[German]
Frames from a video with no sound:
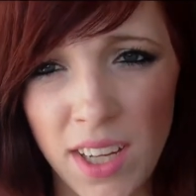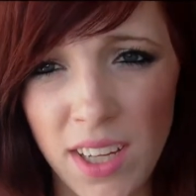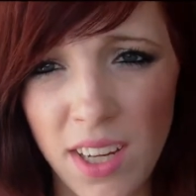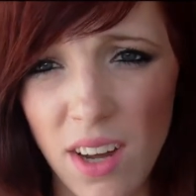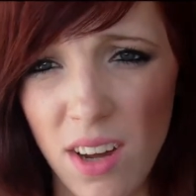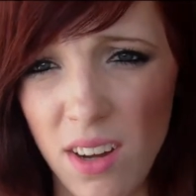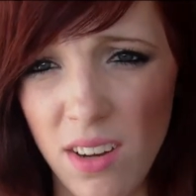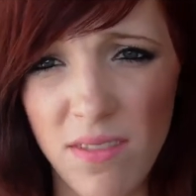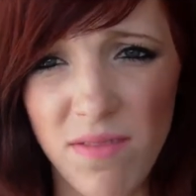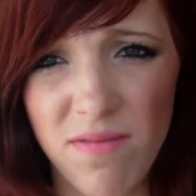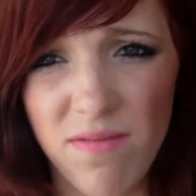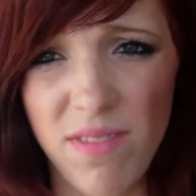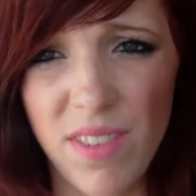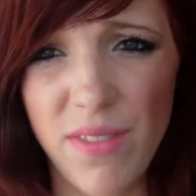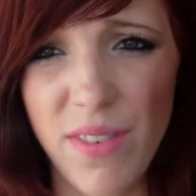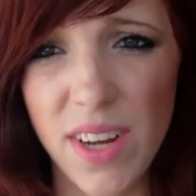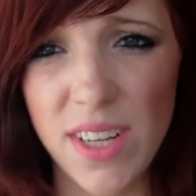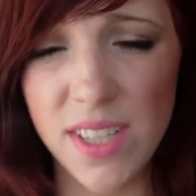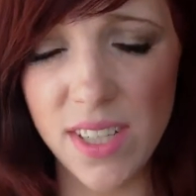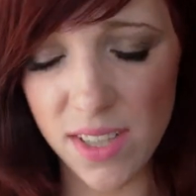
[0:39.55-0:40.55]
ja,
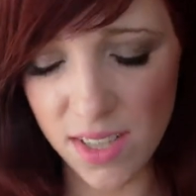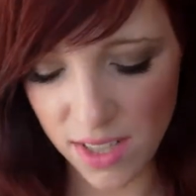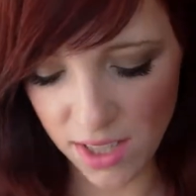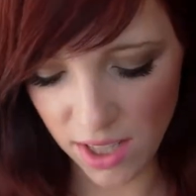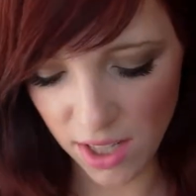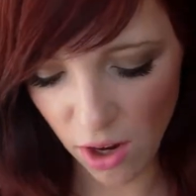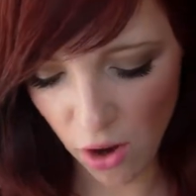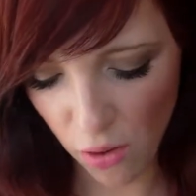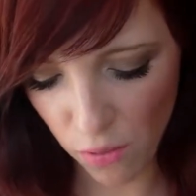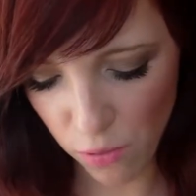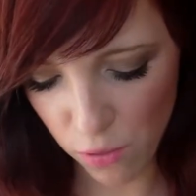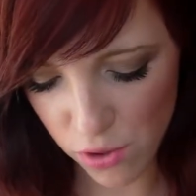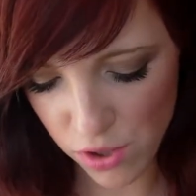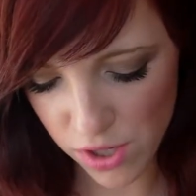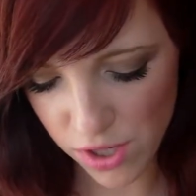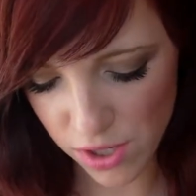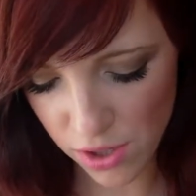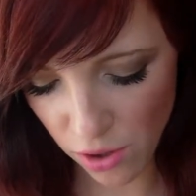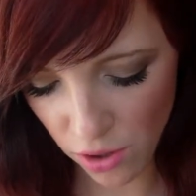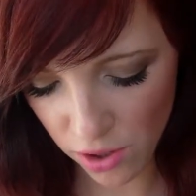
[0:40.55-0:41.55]
ich weiß jetzt nicht genau, wo es
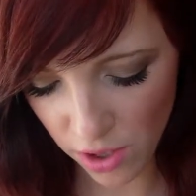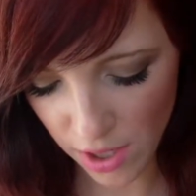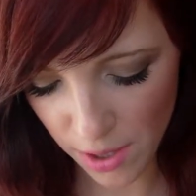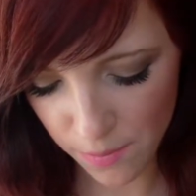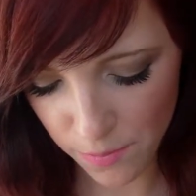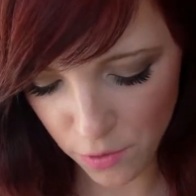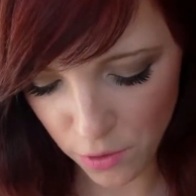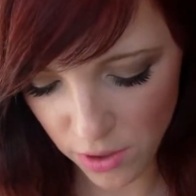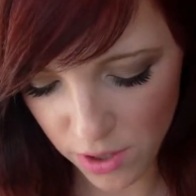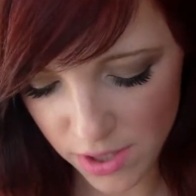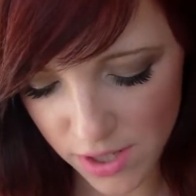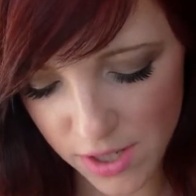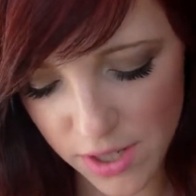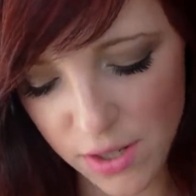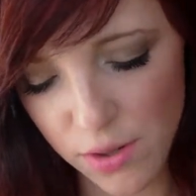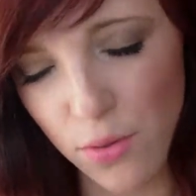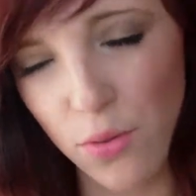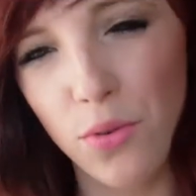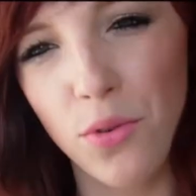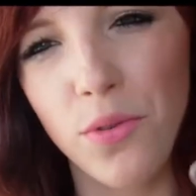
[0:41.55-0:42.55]
das noch gibt. Und das
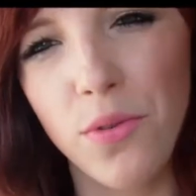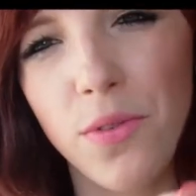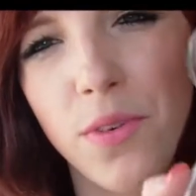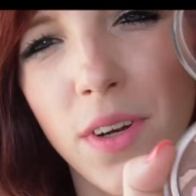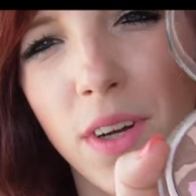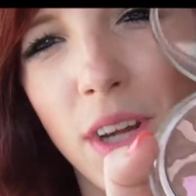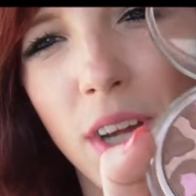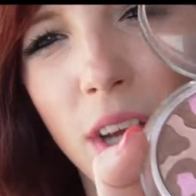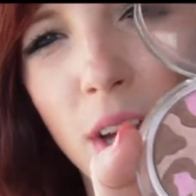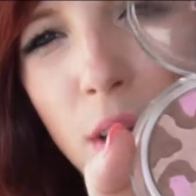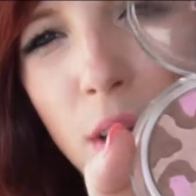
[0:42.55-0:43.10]
ist so ein